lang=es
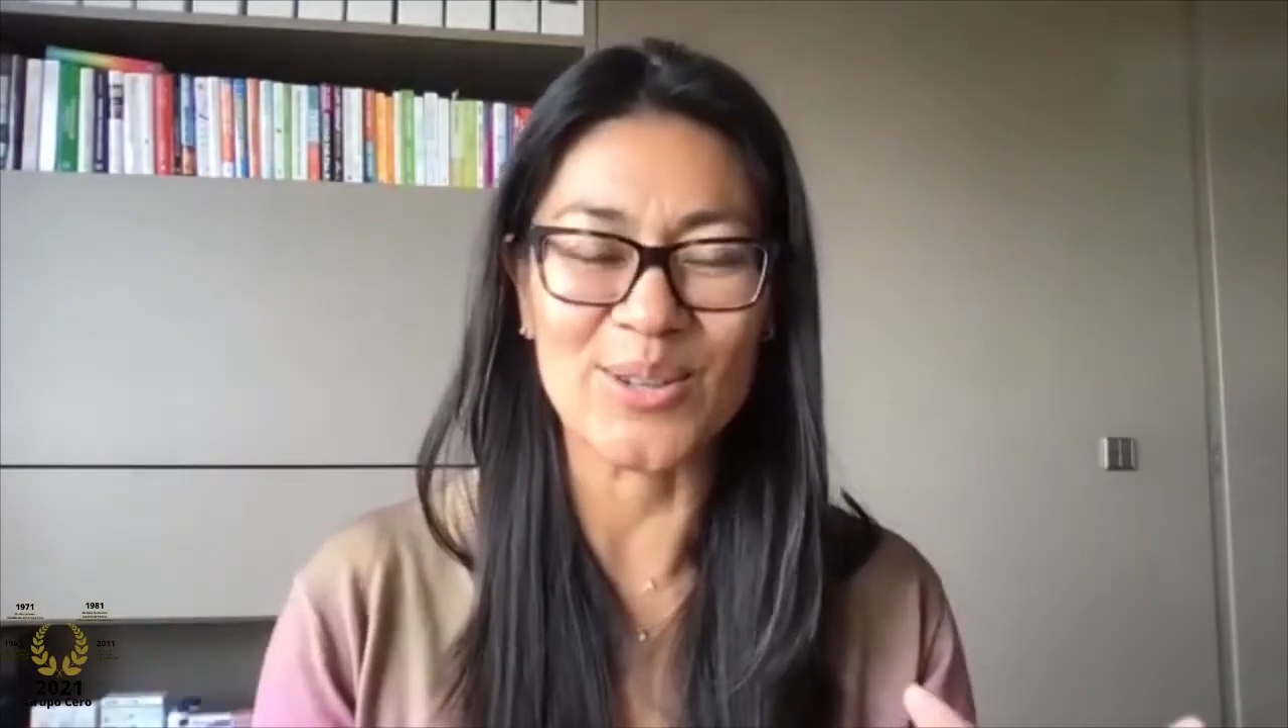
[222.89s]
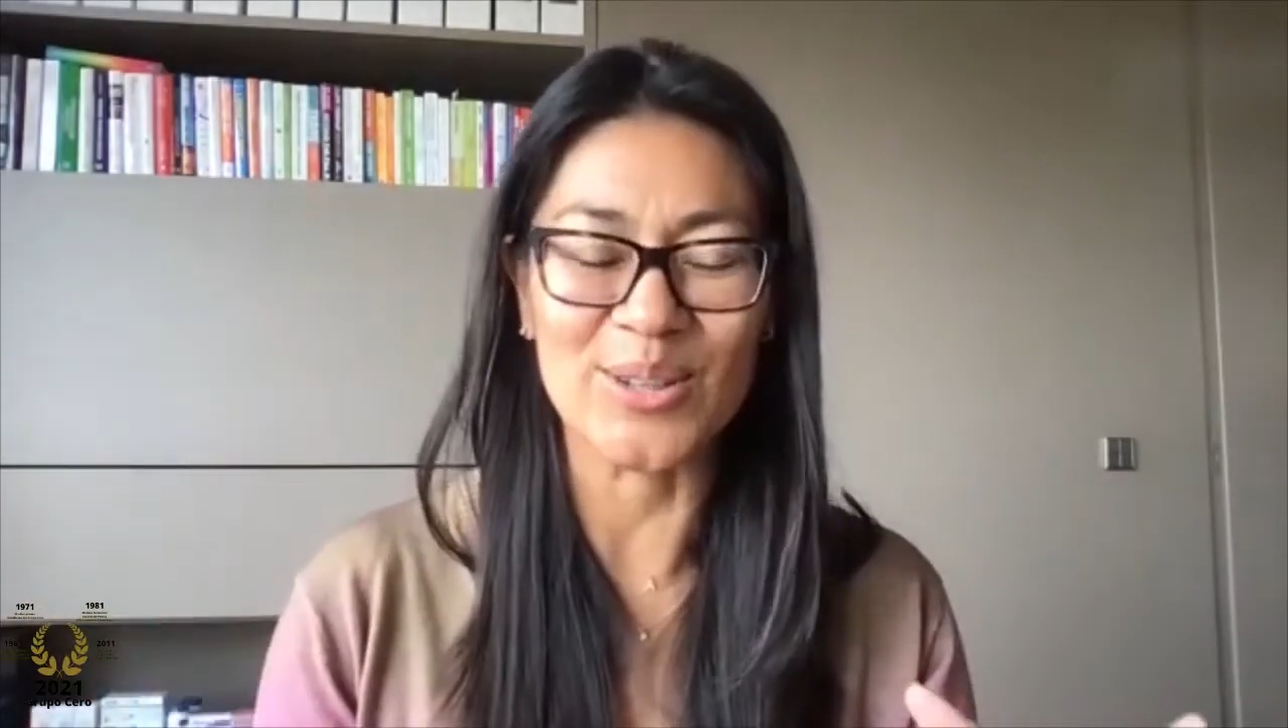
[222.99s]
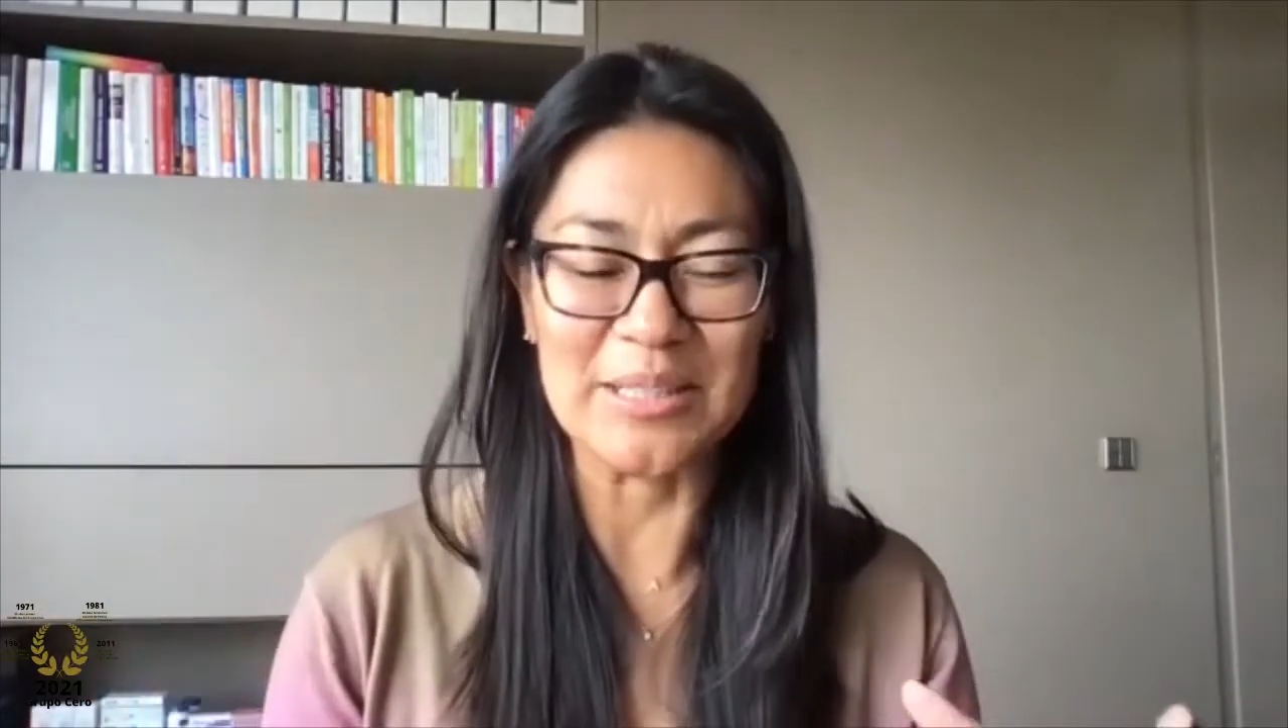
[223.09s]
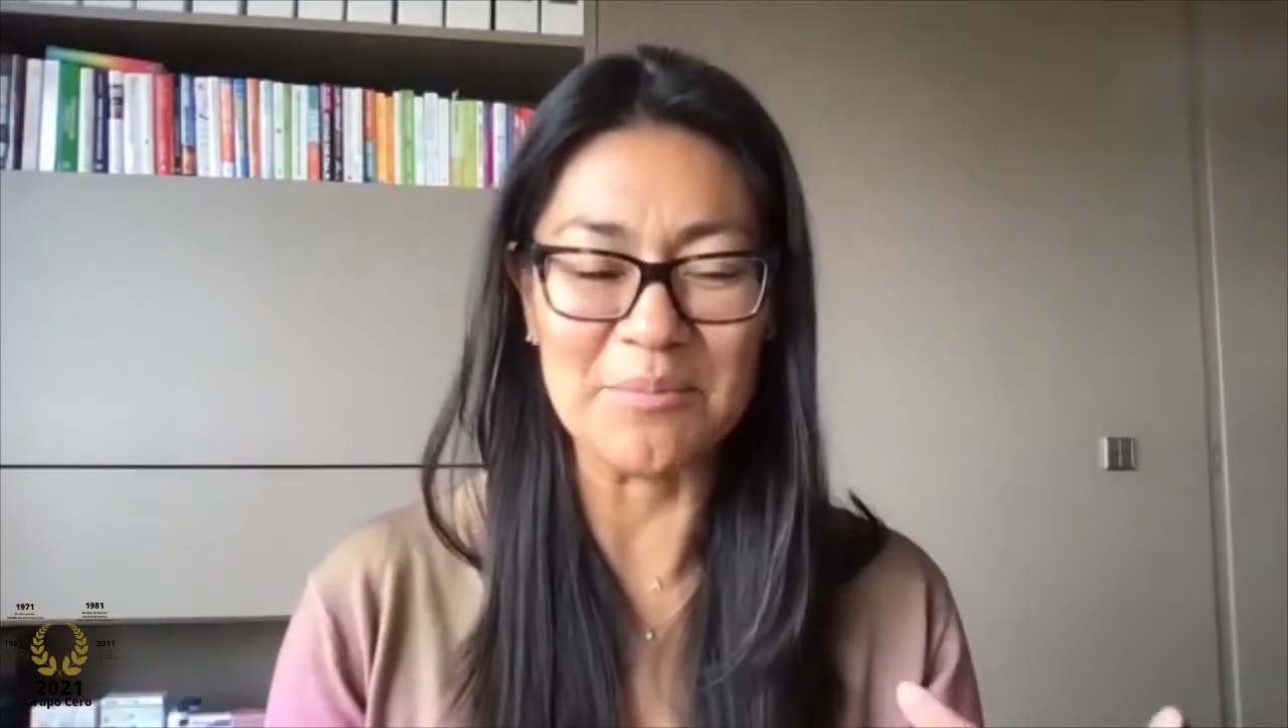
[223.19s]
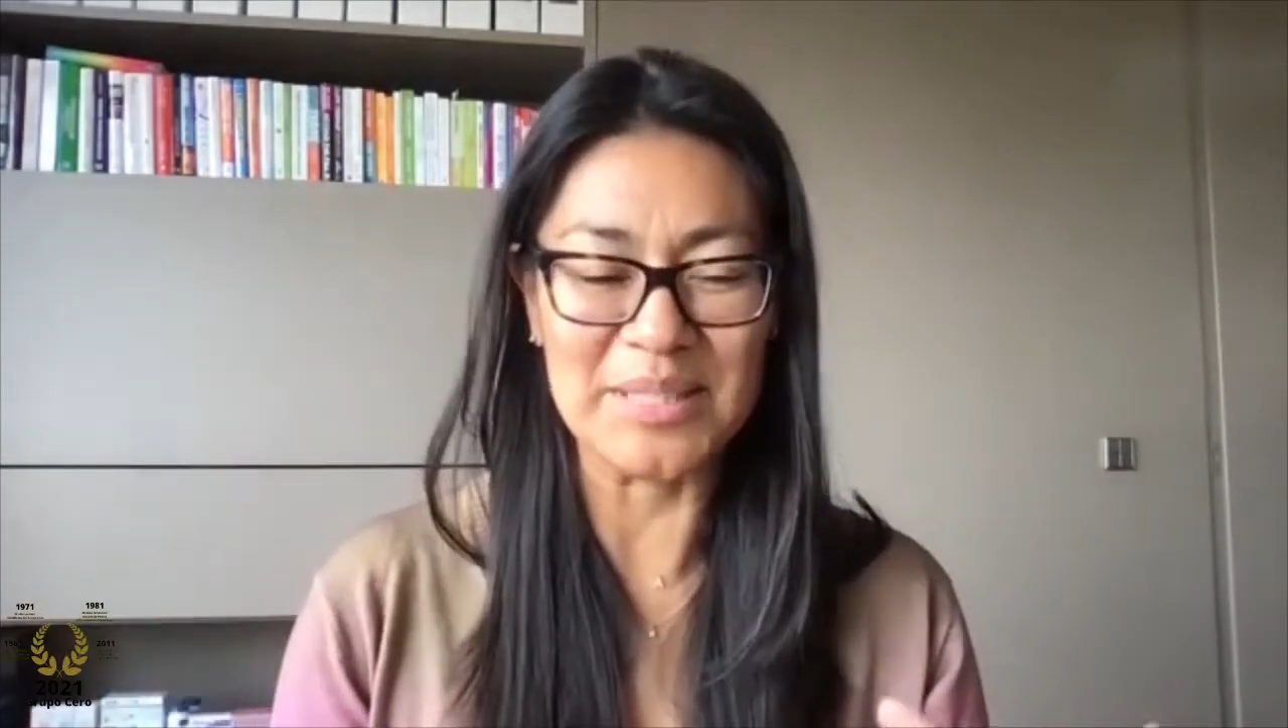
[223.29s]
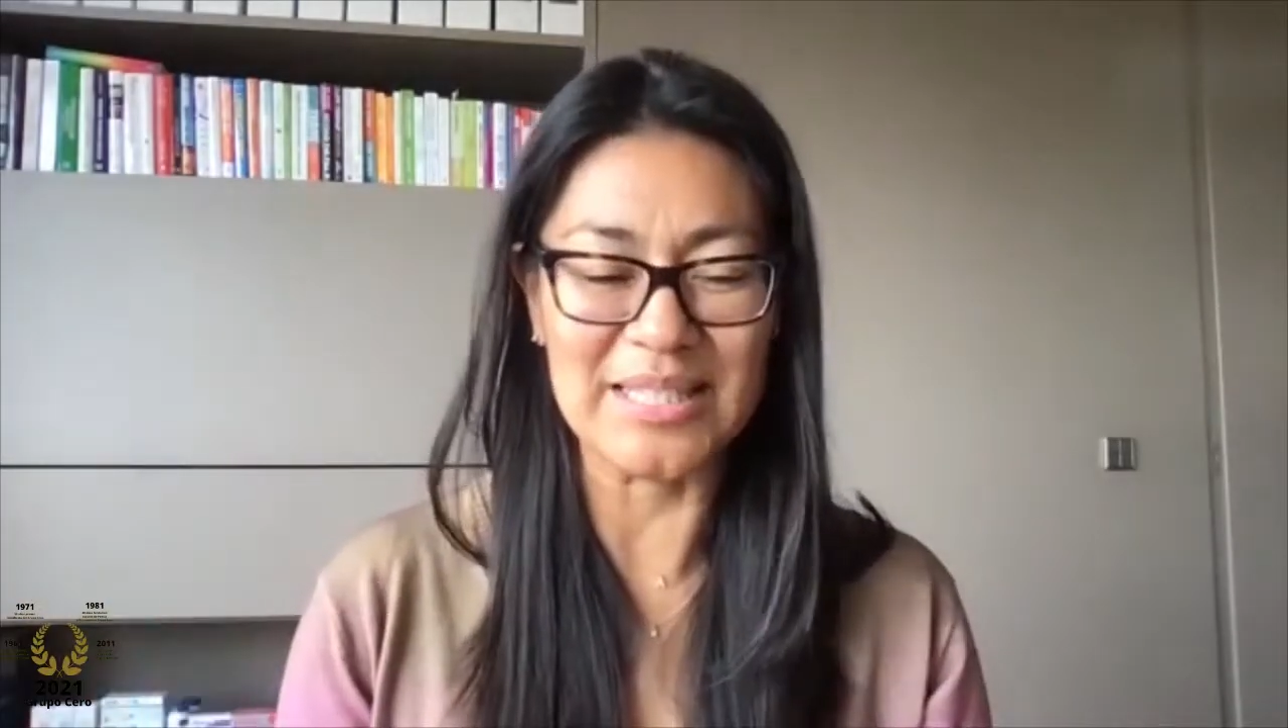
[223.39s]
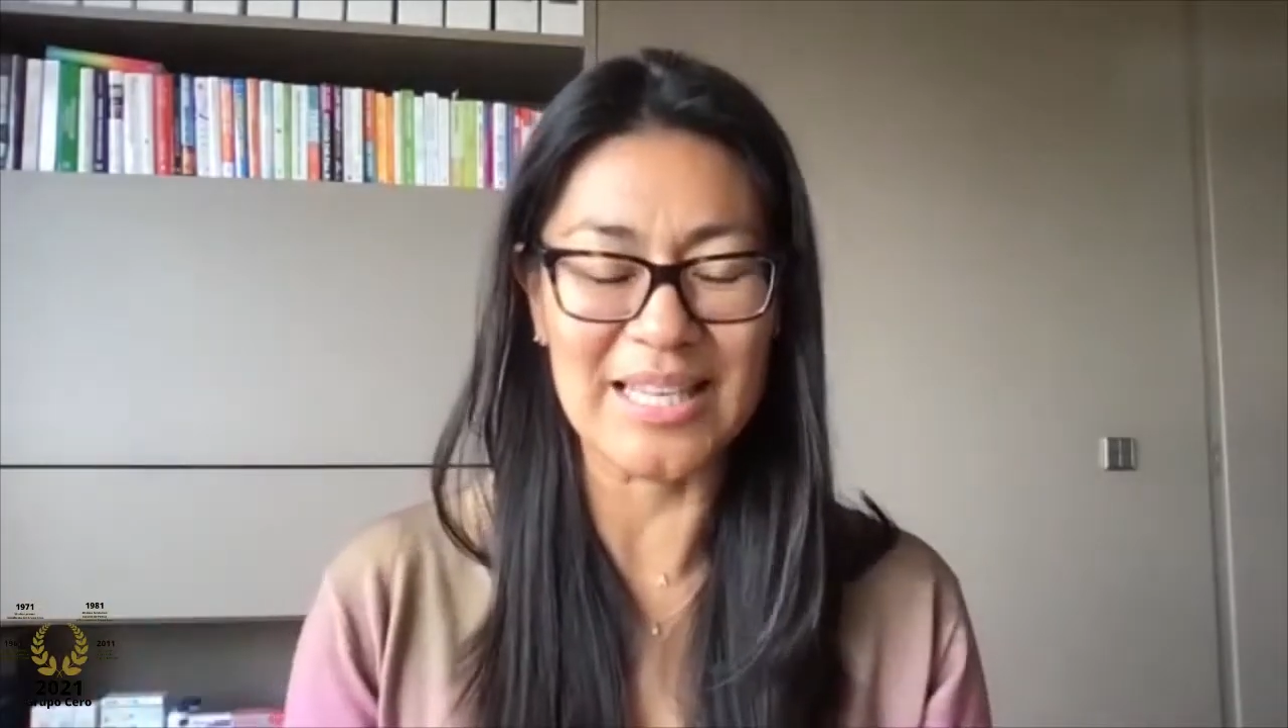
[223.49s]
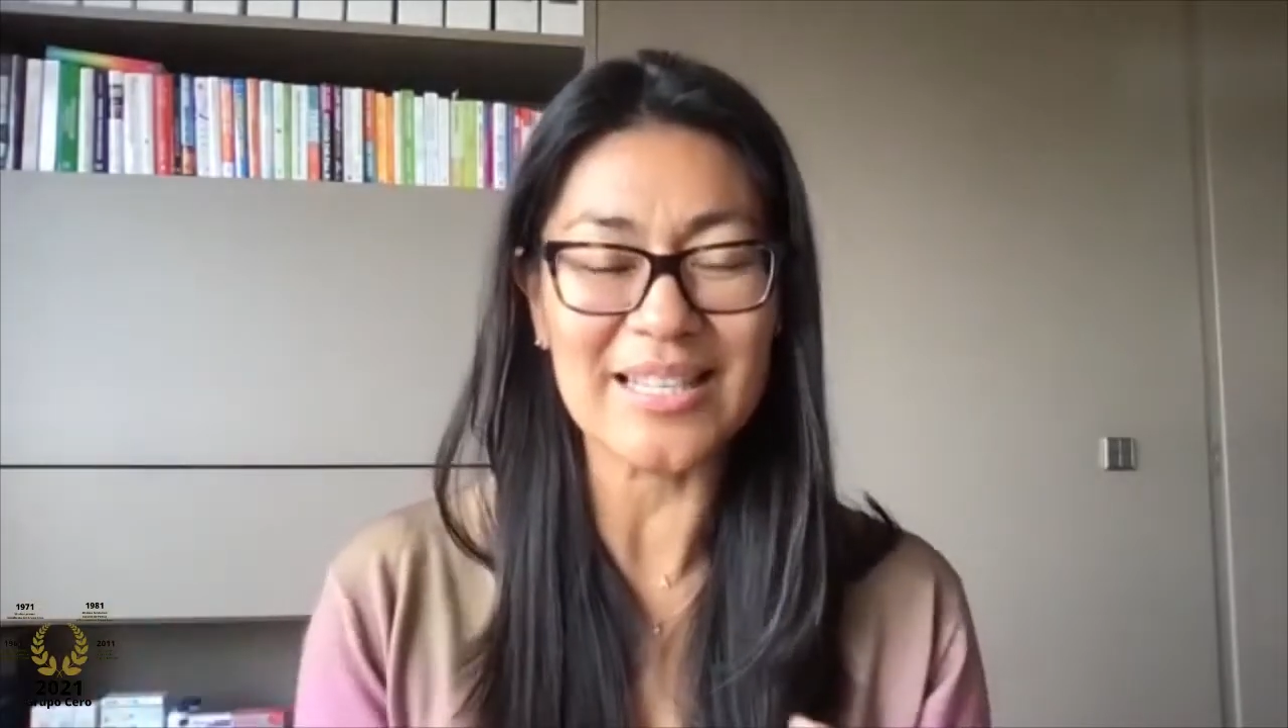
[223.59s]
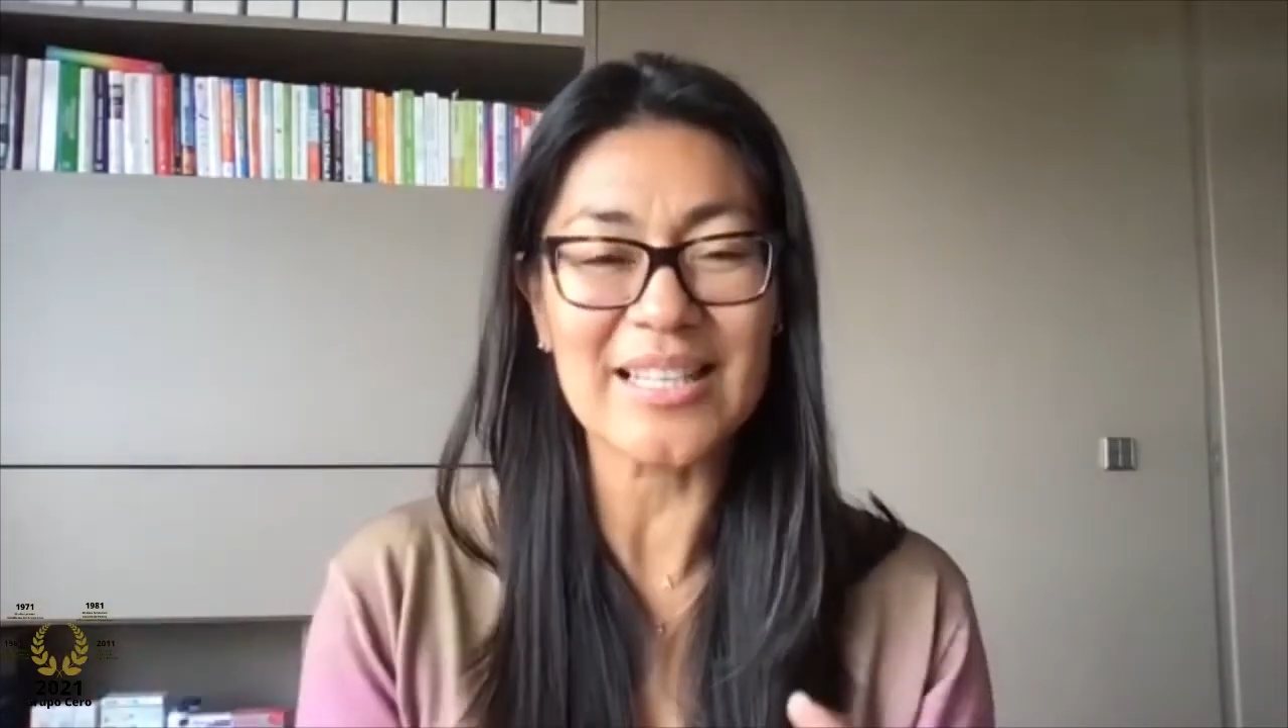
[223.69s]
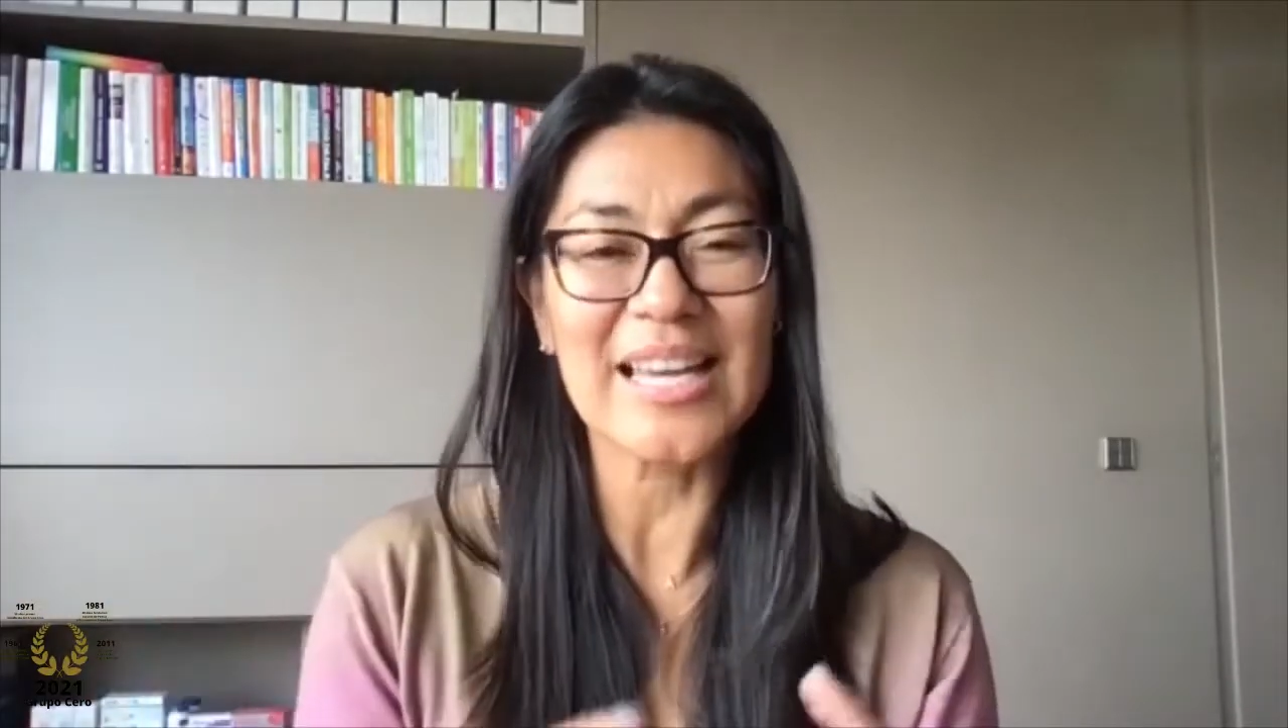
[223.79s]
con
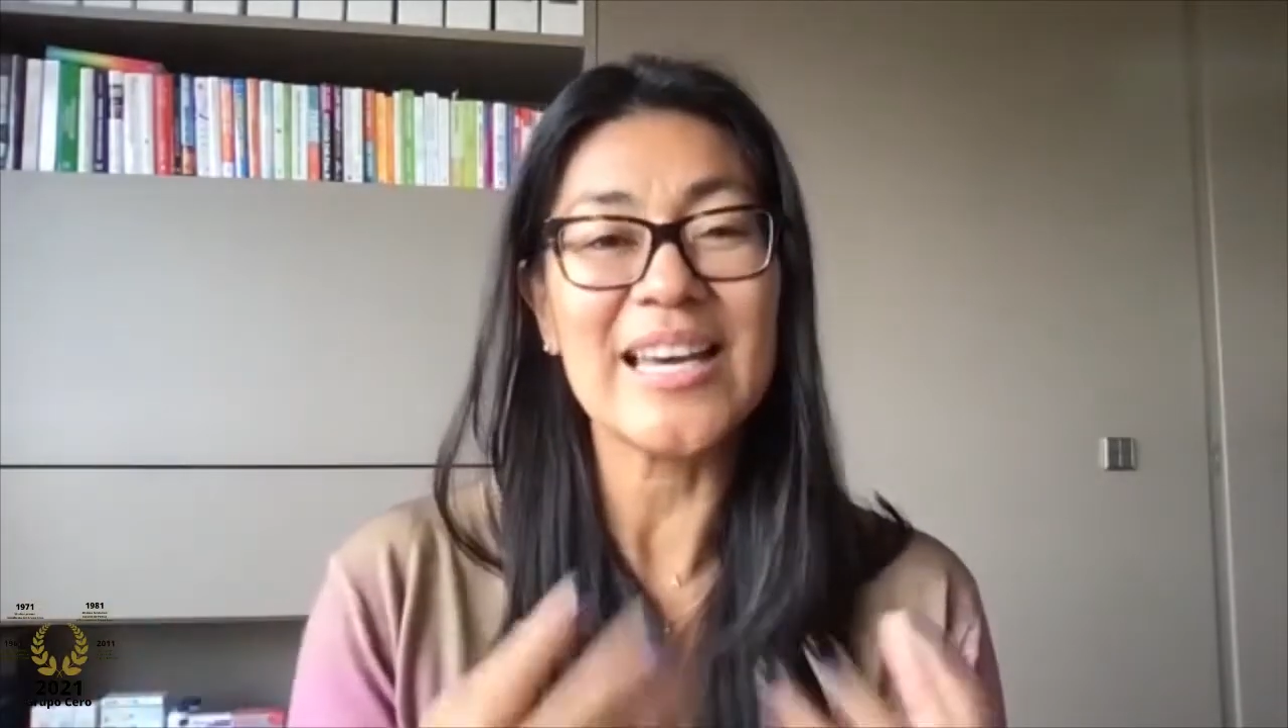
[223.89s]
especias.